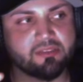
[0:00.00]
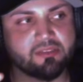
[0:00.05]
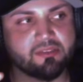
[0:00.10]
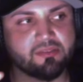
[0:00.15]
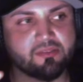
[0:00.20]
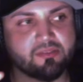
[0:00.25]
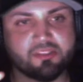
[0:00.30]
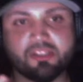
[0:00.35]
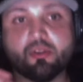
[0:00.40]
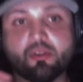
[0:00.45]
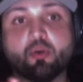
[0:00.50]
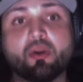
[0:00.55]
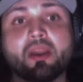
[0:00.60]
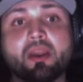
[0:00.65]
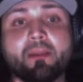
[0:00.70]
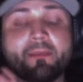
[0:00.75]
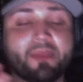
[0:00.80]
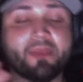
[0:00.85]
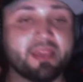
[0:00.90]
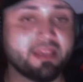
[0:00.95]
sino
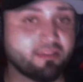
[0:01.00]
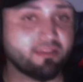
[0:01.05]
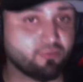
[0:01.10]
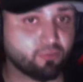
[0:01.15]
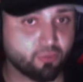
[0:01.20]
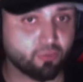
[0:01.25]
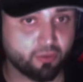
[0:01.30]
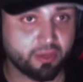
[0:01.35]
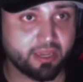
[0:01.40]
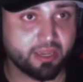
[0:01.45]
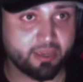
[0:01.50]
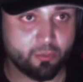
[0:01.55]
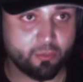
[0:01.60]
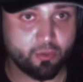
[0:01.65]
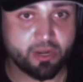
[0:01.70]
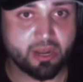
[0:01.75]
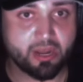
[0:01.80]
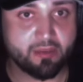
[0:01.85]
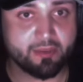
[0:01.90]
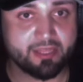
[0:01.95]
que pienso
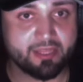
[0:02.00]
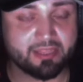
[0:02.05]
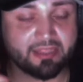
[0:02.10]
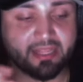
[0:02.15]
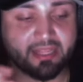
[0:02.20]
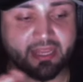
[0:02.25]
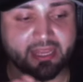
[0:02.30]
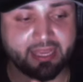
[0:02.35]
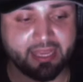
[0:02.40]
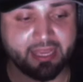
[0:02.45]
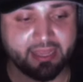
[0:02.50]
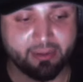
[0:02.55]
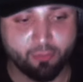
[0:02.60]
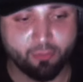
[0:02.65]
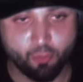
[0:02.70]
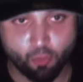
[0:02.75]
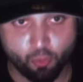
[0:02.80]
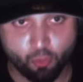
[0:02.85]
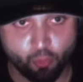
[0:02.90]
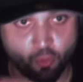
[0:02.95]
genuinamente que
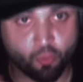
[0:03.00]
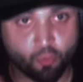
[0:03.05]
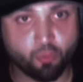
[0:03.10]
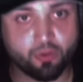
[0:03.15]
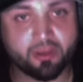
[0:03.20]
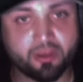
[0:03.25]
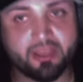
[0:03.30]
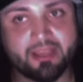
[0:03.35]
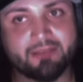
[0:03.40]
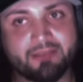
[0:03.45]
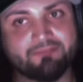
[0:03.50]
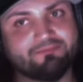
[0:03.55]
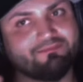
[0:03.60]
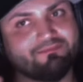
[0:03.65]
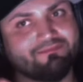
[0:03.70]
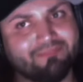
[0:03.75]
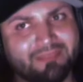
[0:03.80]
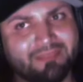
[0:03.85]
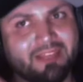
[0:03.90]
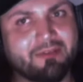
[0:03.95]
no, que
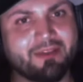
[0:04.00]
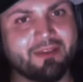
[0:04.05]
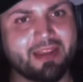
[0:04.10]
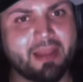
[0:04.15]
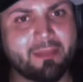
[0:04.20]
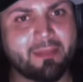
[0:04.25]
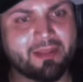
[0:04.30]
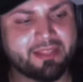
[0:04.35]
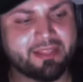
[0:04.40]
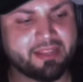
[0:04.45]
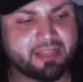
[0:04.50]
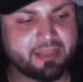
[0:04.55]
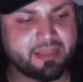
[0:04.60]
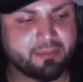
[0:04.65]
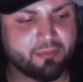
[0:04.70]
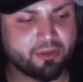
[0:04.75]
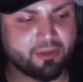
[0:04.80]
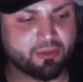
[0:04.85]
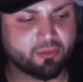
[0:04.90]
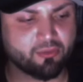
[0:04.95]
debería perder el
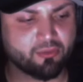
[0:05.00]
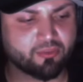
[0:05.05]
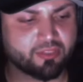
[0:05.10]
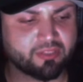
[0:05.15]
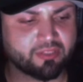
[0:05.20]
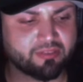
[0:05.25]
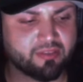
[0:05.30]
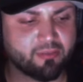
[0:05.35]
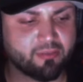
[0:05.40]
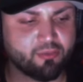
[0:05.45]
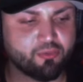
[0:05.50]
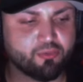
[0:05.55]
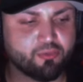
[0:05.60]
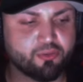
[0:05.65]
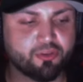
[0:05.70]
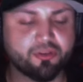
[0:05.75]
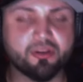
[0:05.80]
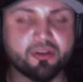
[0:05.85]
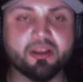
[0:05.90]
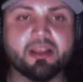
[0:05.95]
campeonato con Zack Sabre
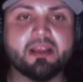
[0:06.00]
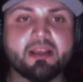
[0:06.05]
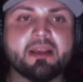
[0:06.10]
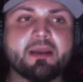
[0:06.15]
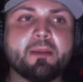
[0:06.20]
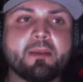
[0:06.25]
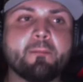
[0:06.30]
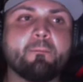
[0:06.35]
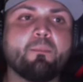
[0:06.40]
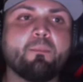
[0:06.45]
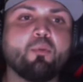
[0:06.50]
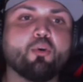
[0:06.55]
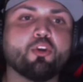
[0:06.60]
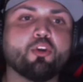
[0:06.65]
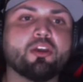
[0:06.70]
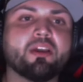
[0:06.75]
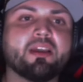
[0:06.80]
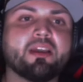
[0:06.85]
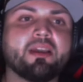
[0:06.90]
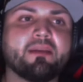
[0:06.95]
Jr.
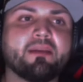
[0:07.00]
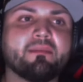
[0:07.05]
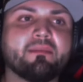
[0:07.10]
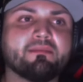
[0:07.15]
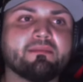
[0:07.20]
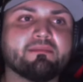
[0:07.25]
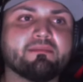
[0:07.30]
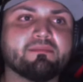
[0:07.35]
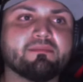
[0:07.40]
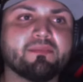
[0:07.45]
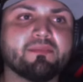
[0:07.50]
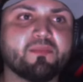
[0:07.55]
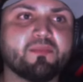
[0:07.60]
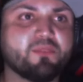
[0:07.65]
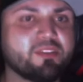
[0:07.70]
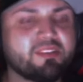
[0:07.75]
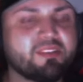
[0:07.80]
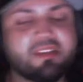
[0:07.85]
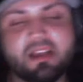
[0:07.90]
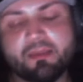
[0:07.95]
Porque
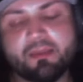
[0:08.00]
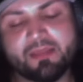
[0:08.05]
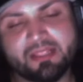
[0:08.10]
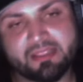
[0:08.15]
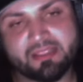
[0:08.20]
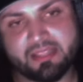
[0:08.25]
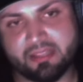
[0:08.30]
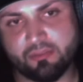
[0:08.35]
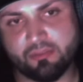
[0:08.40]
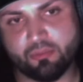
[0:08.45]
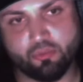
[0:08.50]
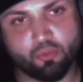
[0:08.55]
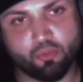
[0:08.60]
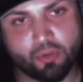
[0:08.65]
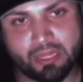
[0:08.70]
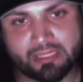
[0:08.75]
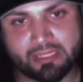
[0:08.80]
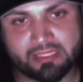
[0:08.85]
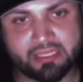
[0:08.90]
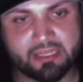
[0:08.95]
físicamente
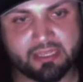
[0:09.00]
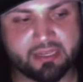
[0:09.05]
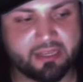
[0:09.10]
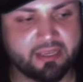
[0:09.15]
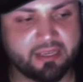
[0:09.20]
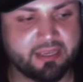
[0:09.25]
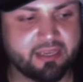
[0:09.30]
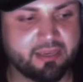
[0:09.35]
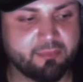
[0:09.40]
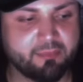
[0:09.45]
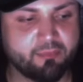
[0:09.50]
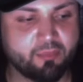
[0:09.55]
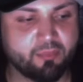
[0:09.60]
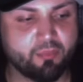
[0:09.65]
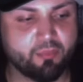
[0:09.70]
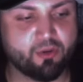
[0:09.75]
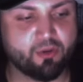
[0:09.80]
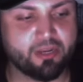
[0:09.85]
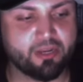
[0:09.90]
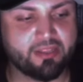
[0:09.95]
no la tiene, en
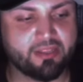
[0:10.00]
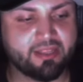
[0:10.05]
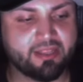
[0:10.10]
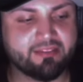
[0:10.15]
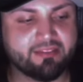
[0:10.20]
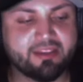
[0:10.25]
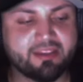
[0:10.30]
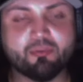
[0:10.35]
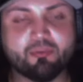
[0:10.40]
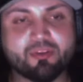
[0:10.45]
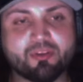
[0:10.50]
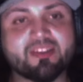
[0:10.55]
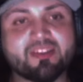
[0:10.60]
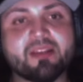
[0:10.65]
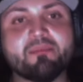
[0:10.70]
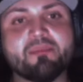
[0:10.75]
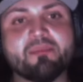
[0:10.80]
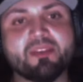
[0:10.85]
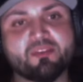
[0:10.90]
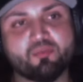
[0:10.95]
popularidad ya no es
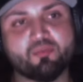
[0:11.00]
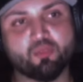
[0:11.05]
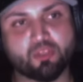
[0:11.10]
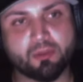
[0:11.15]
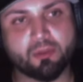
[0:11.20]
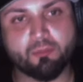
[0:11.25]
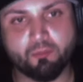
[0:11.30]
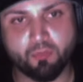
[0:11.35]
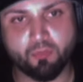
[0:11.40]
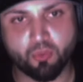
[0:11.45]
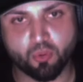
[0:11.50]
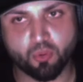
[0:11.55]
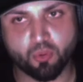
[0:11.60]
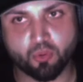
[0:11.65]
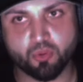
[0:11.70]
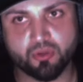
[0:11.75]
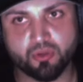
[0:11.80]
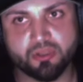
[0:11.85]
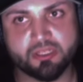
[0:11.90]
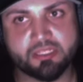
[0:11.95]
el mismo
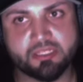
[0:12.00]
tampoco.